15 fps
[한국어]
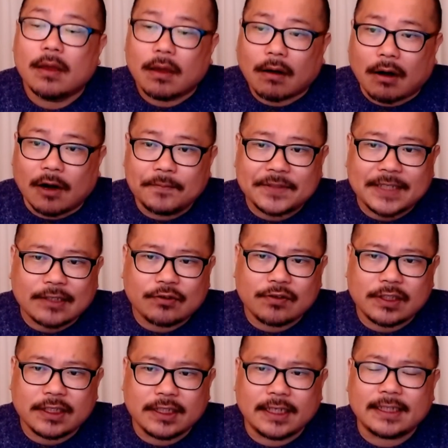검사
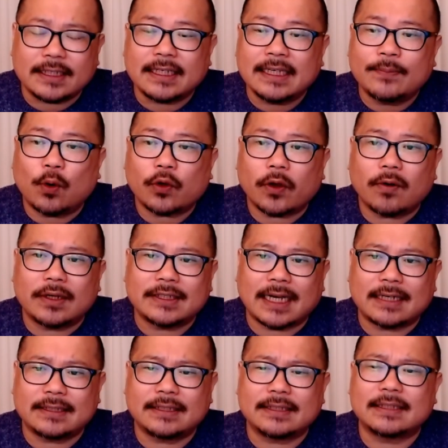출신인 이복현
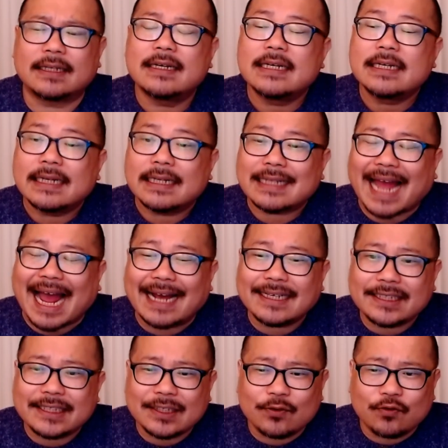원장은
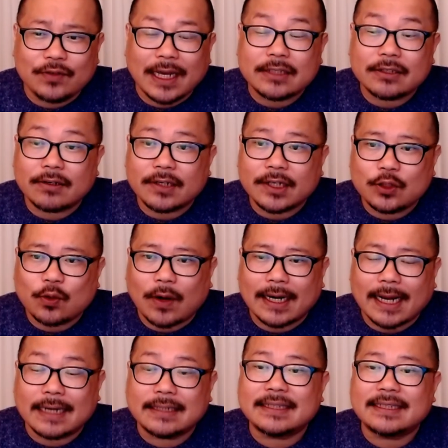당시 위에서
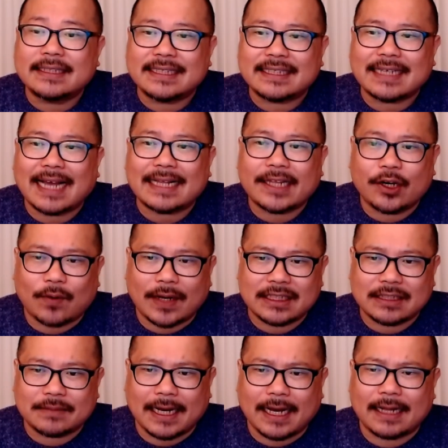기소하라는 지시가
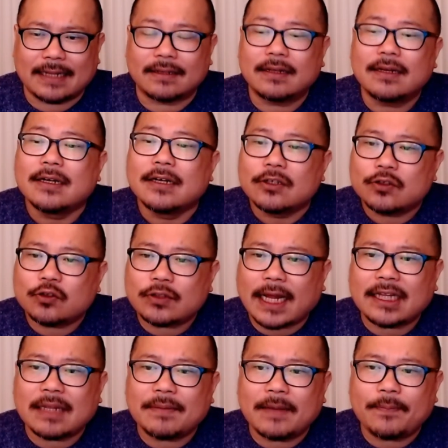내려왔지만
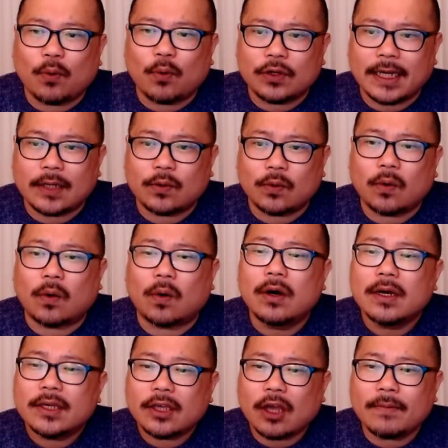수사팀이 보기에도
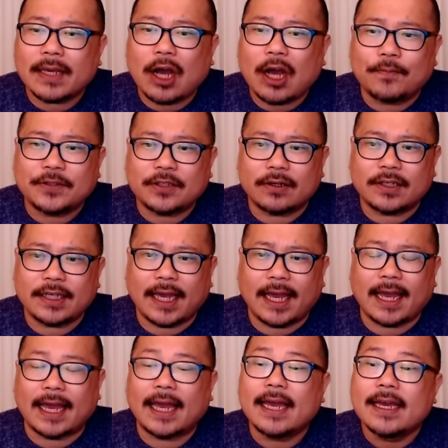혐의가
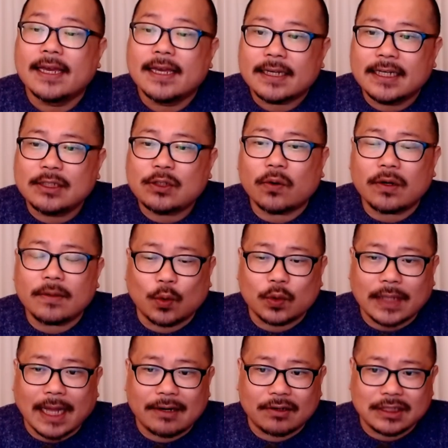없었기에 기소를
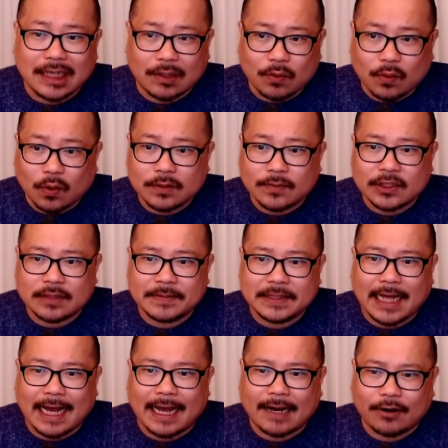못한 것이라고
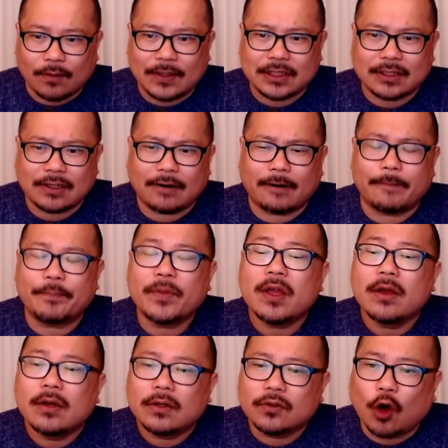꼬집었습니다. 그러면서
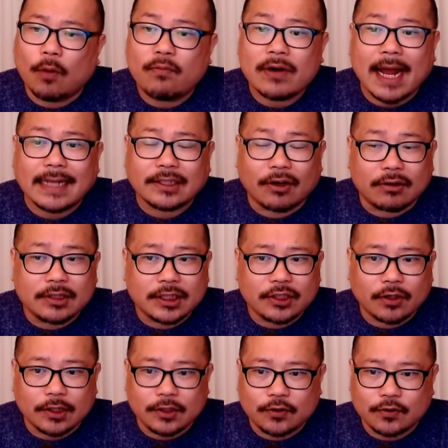너무나
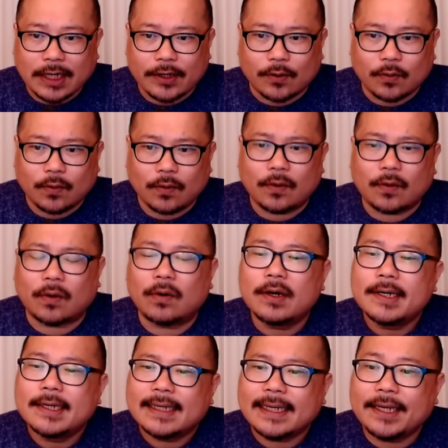정치적인 수사였고
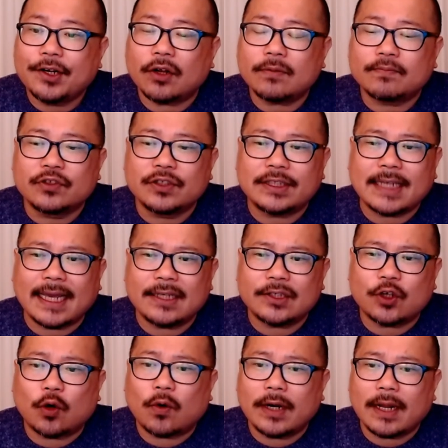이런 문재인
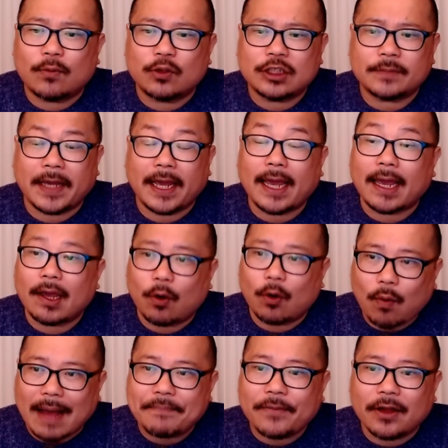정권의 모습에
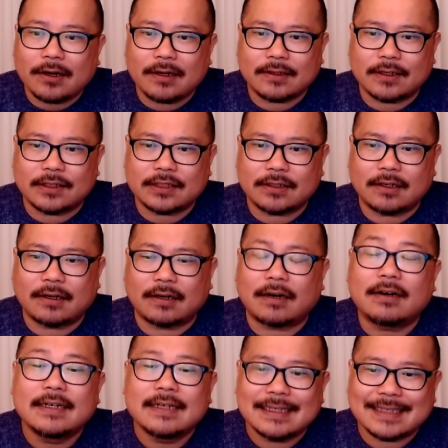환멸을 느껴서
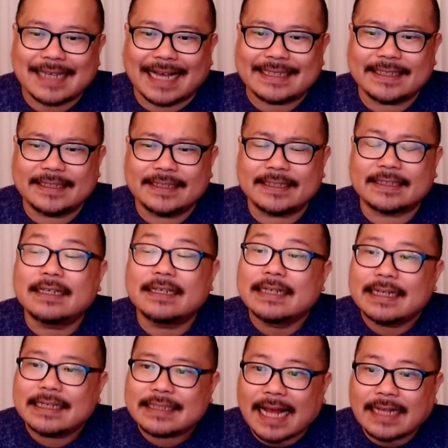자신은
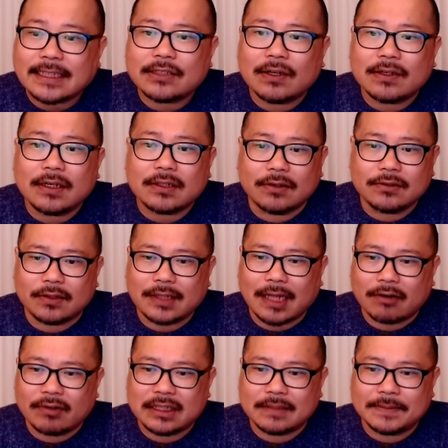사직서를
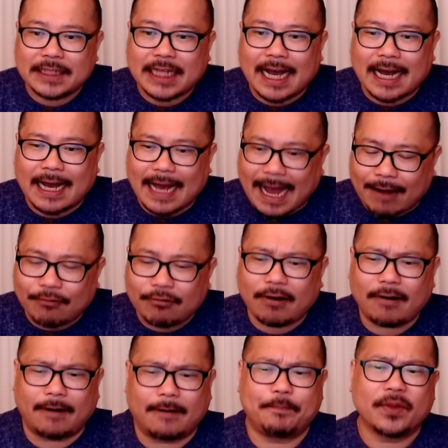던졌다고 했습니다.
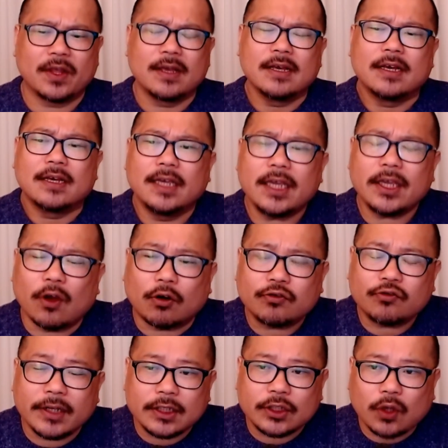아울러 이
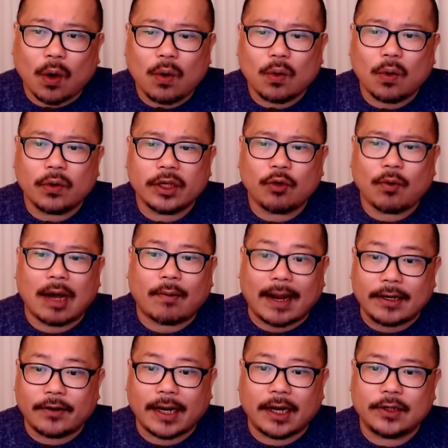역술인 천공이와
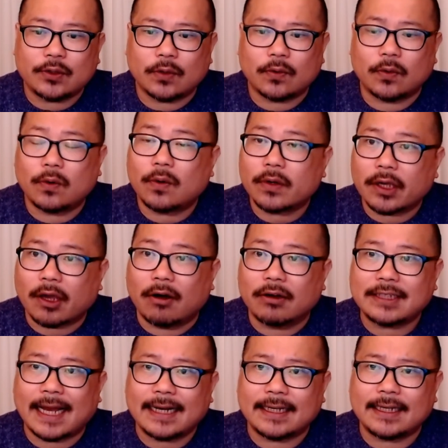관련하여서도
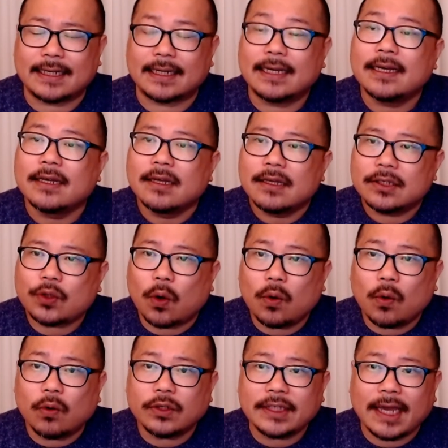경찰이
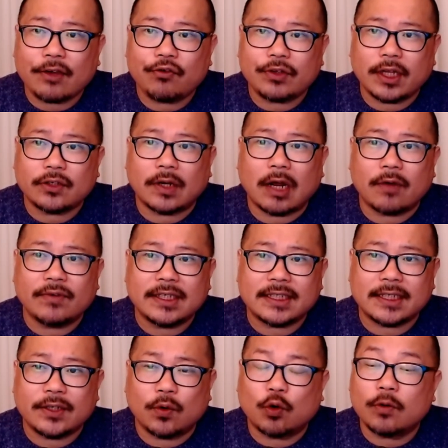천공이의 휴대전화
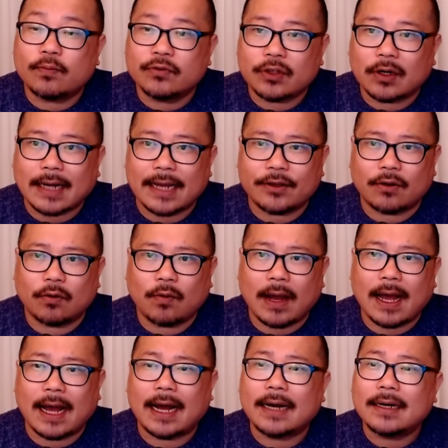위치 기록을 분석한
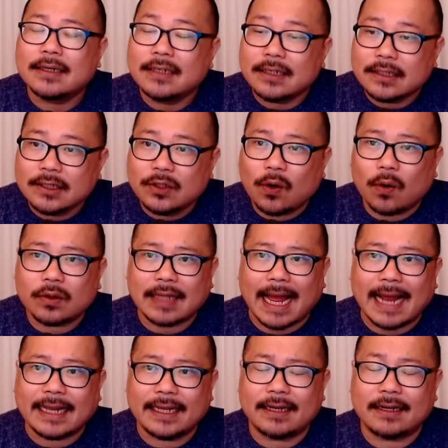결과 의혹
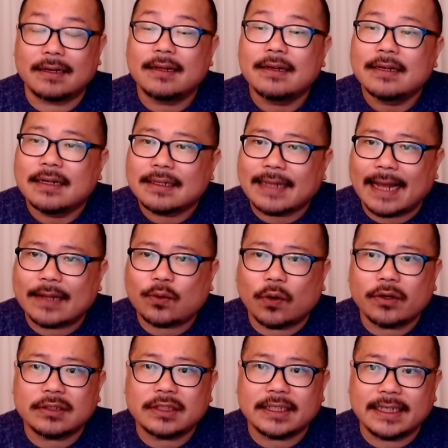당일
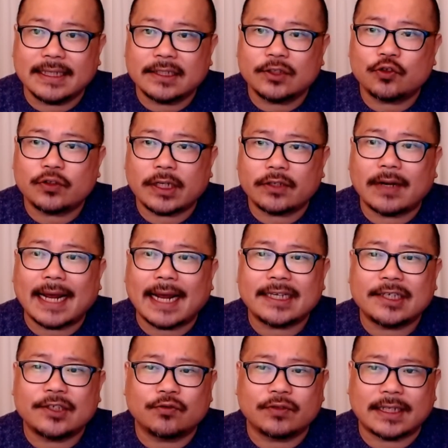대통령실 인근 휴대전화
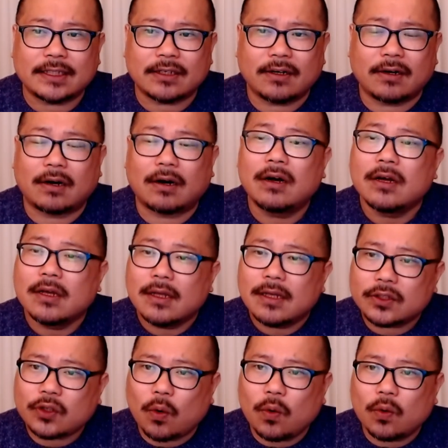기지국에서
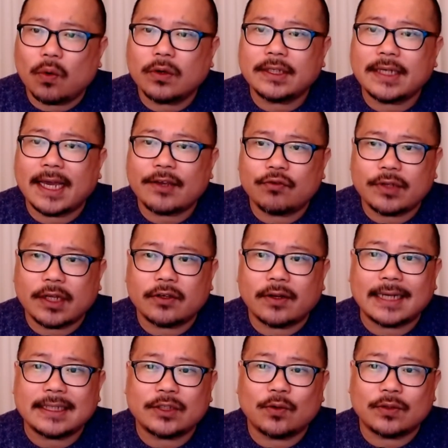천공이의 휴대전화
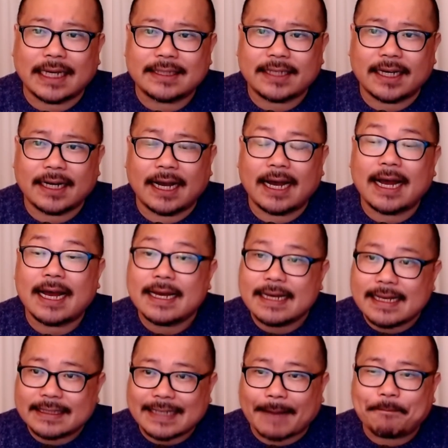신호 자체가
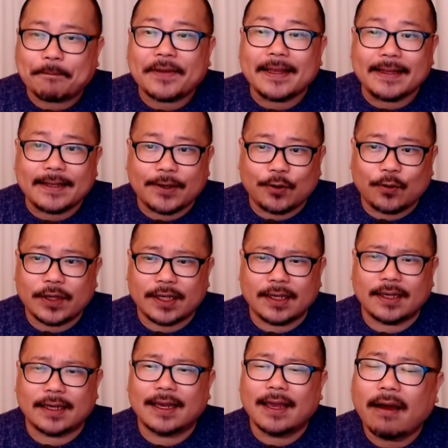잡힌
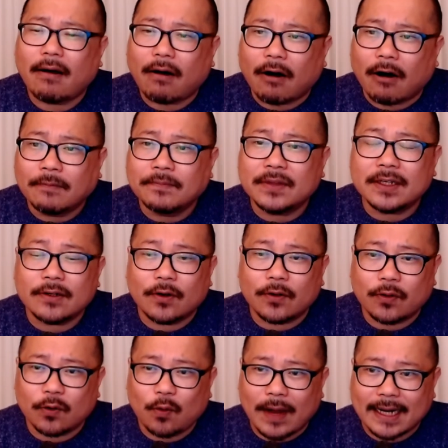기록이 없는
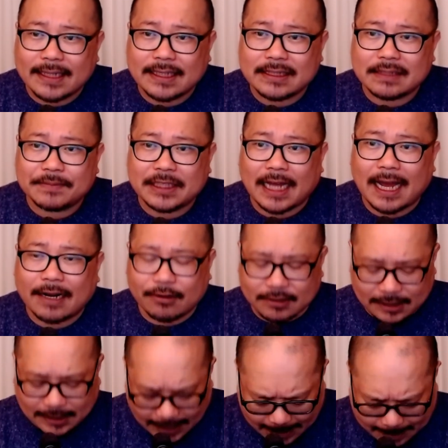것으로 확인됐습니다.
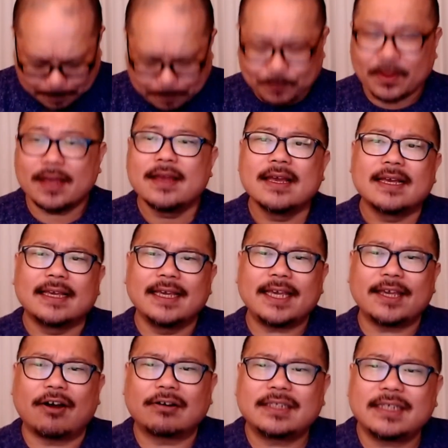그러니까 이
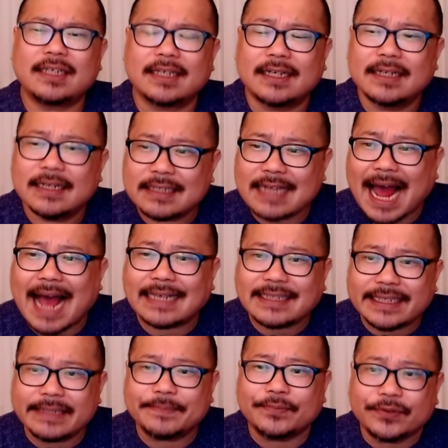역시
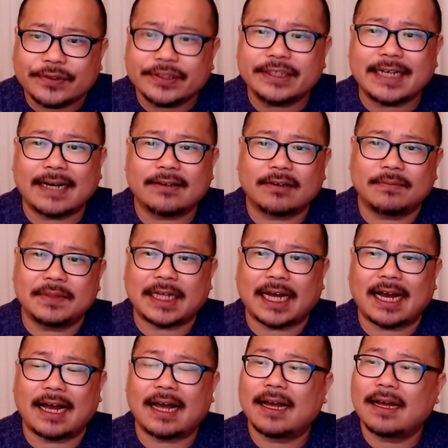사실무근이라는
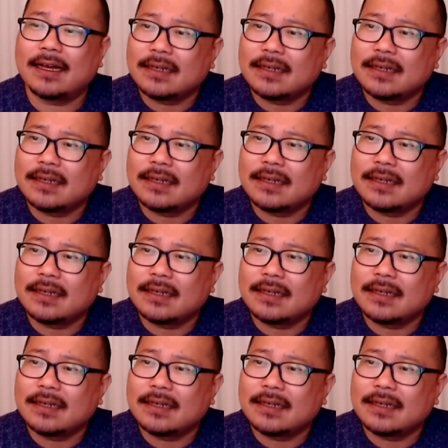겁니다.